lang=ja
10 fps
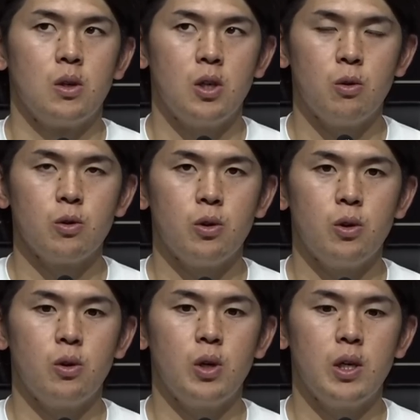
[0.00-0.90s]
いや本当、
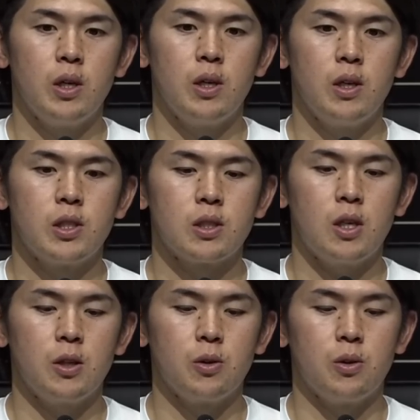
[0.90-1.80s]
えー、しっ
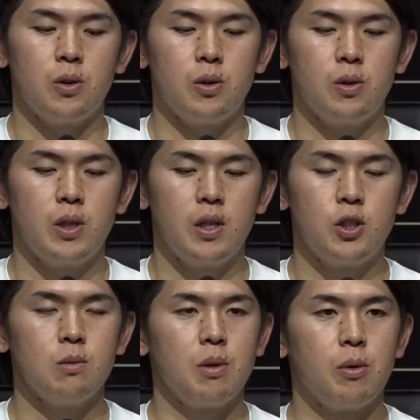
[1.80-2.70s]
かりと、えー、
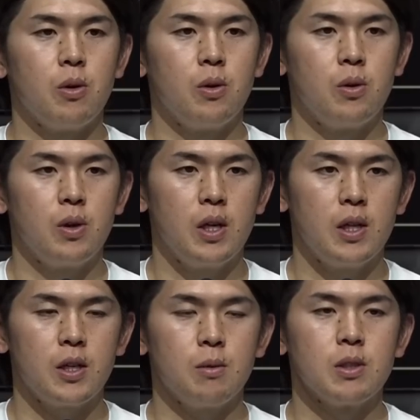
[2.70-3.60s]
準備も、えー、
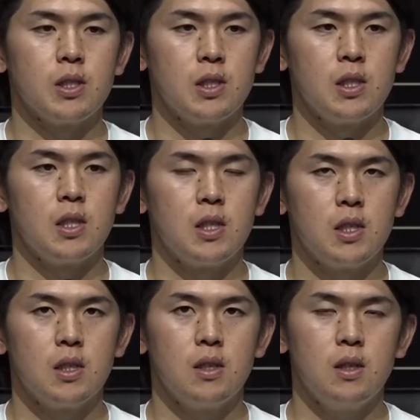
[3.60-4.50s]
できてましたし、
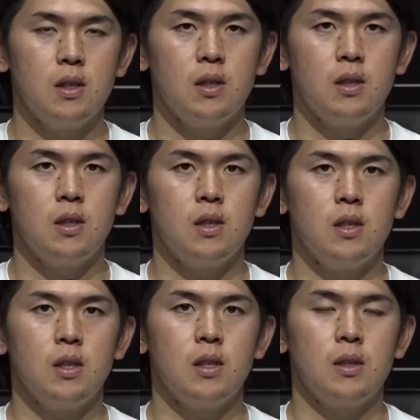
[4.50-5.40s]

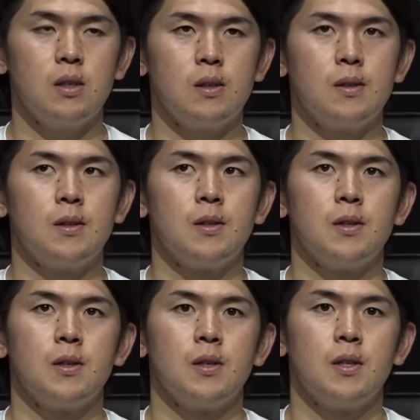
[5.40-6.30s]
えー、
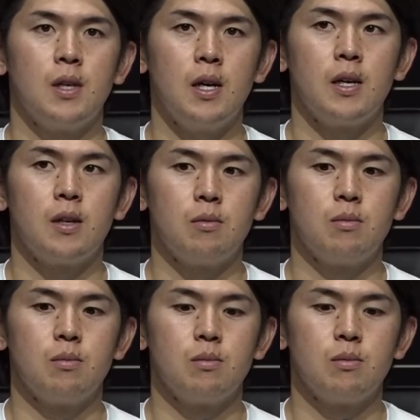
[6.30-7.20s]
はい、
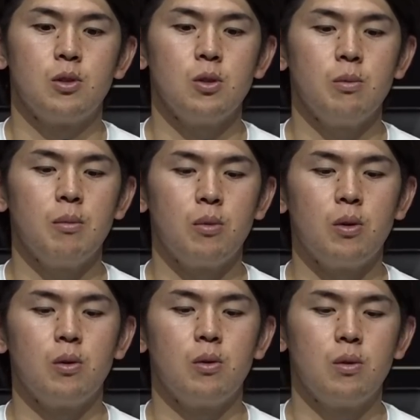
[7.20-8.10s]
その面
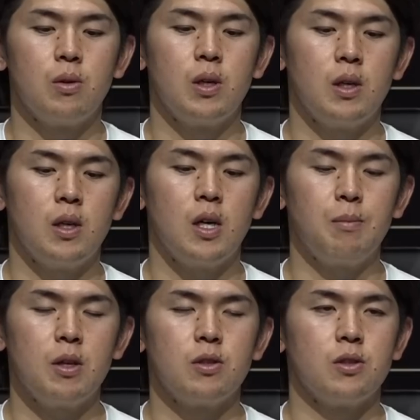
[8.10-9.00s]
も、えー、
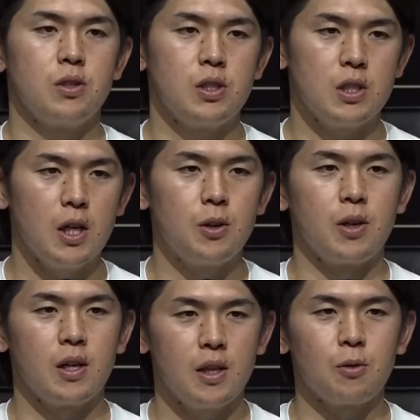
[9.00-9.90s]
アピールしないと
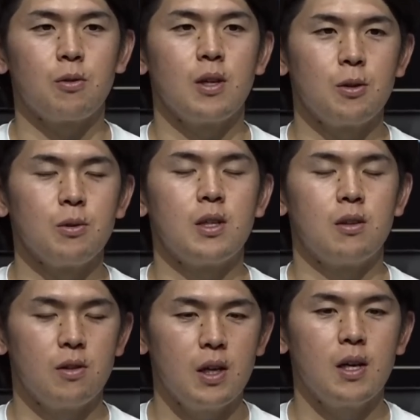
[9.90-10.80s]
いけないところだと思ってい
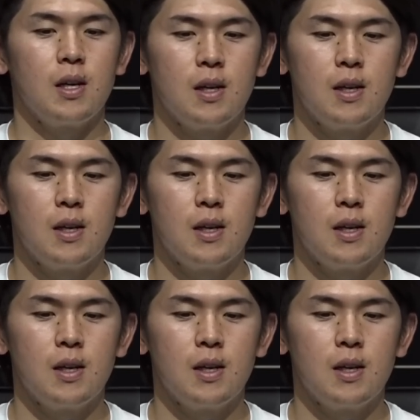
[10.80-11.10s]
るので、